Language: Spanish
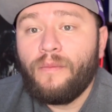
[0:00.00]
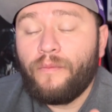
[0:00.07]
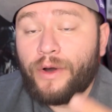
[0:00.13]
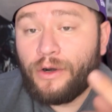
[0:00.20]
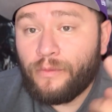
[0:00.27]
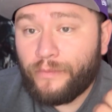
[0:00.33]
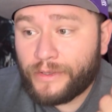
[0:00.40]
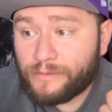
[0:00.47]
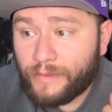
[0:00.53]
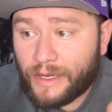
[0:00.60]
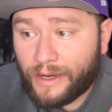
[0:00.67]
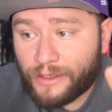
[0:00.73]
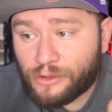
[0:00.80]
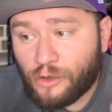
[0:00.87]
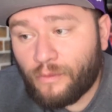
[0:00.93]
bueno, pues
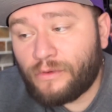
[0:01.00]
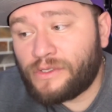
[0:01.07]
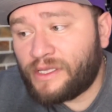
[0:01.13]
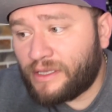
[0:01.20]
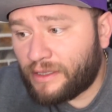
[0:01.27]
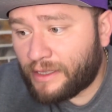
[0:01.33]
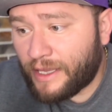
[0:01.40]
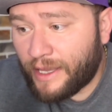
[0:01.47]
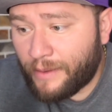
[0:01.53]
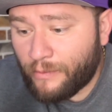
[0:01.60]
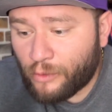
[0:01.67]
marcas como ZTE,